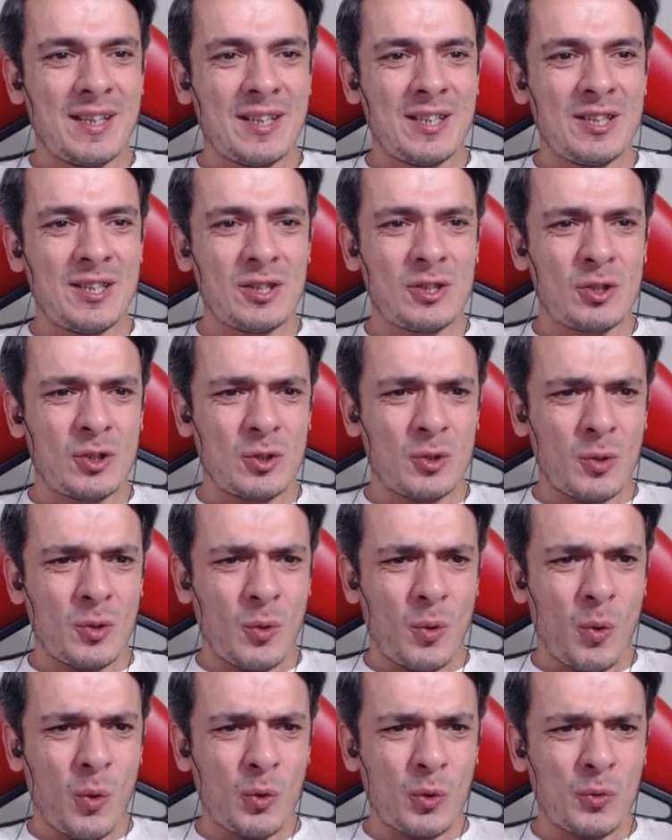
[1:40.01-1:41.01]
Hiç
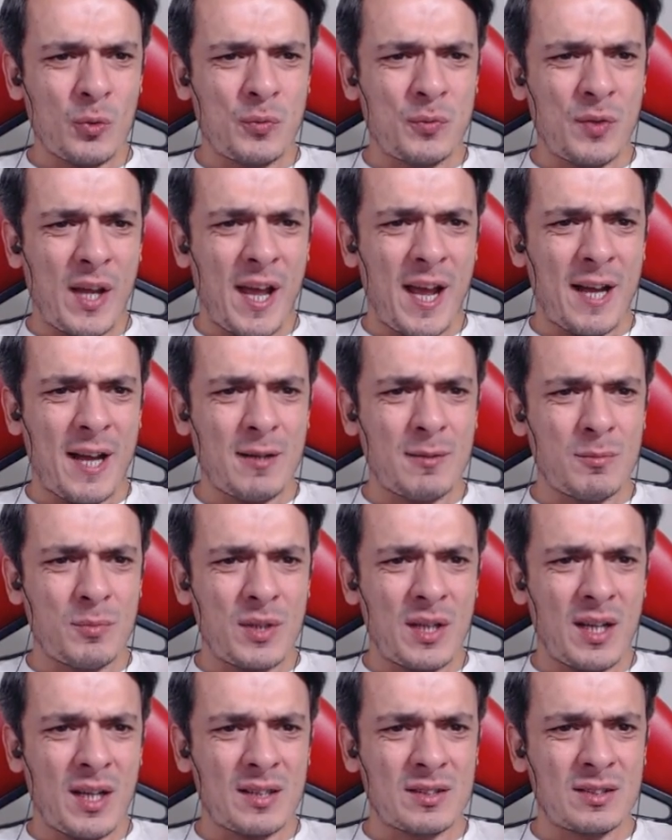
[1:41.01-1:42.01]
horüfleyen
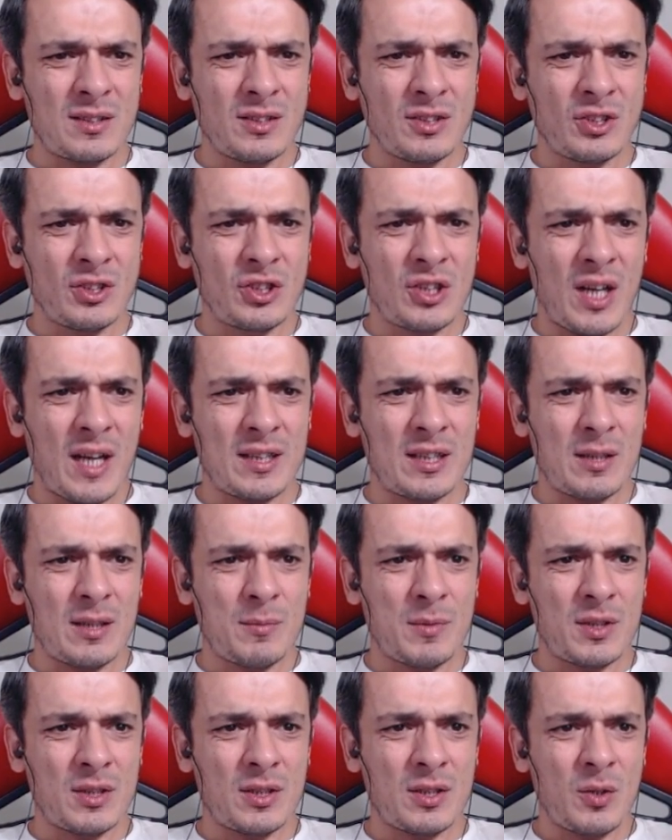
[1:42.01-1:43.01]
binası inşa
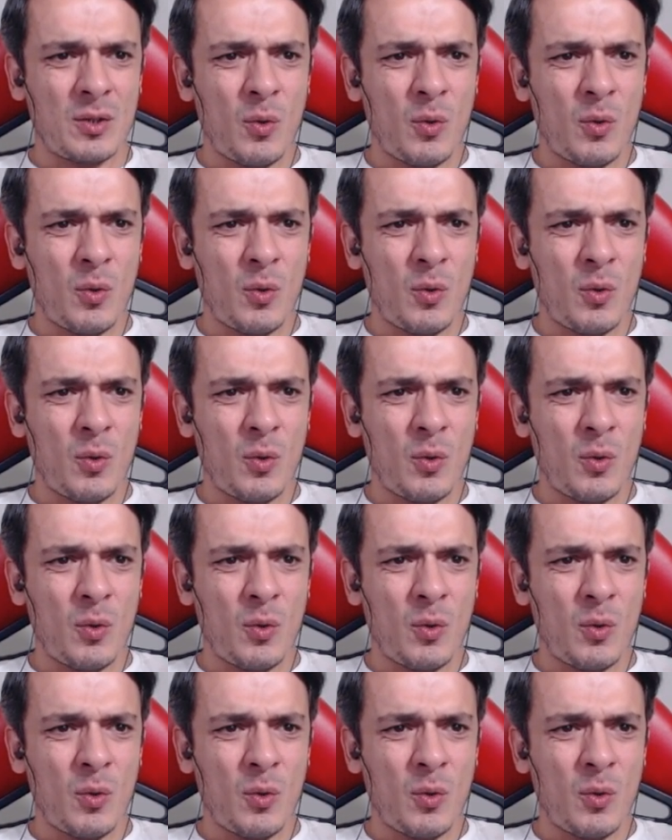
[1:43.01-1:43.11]
edilmedi.